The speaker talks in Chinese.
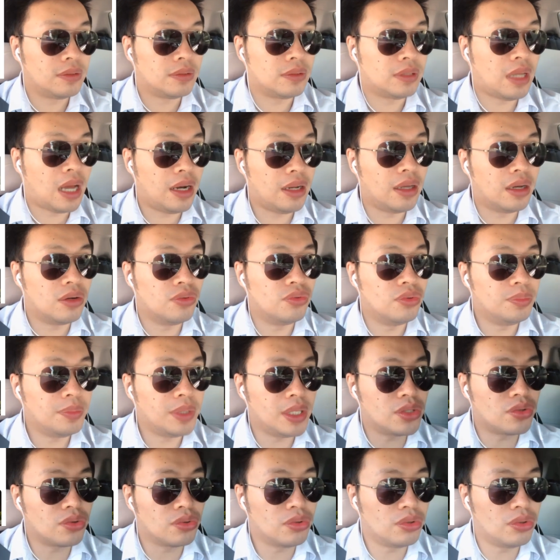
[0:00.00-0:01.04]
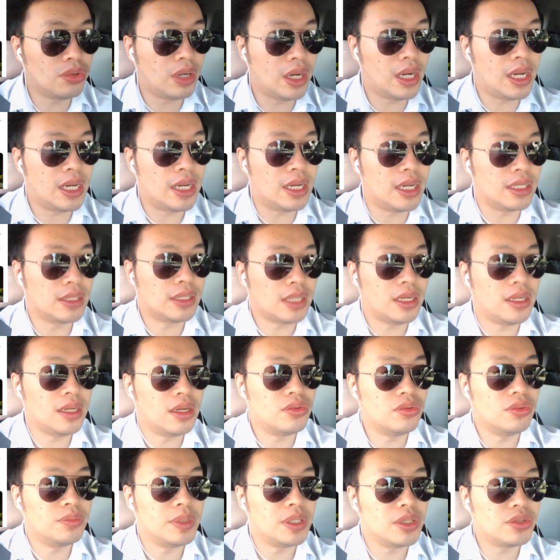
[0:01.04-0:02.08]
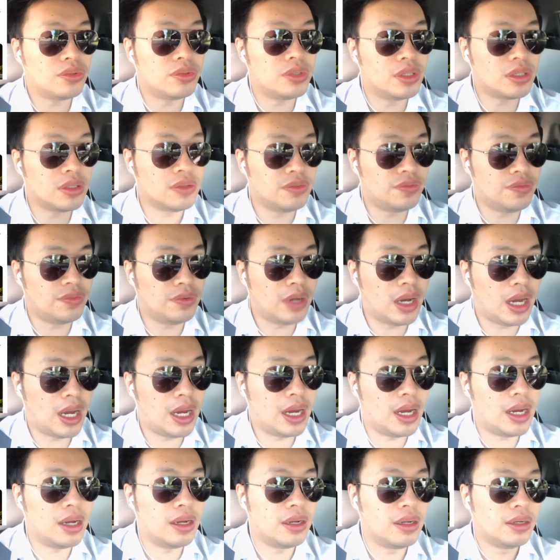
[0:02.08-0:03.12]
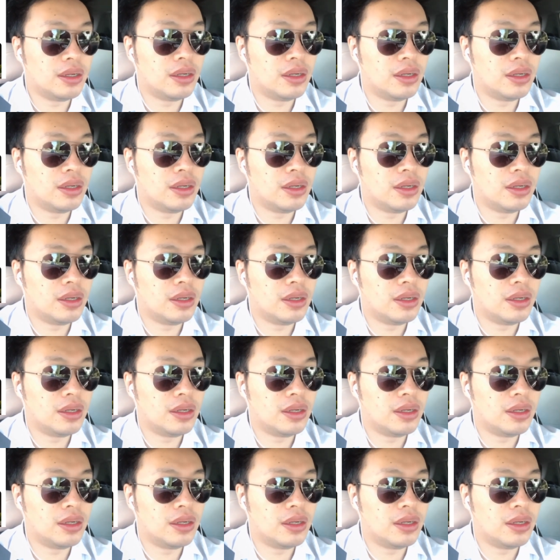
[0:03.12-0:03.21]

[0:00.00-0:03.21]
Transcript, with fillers: 大量污蔑中共啊，大量污蔑中国政府啊，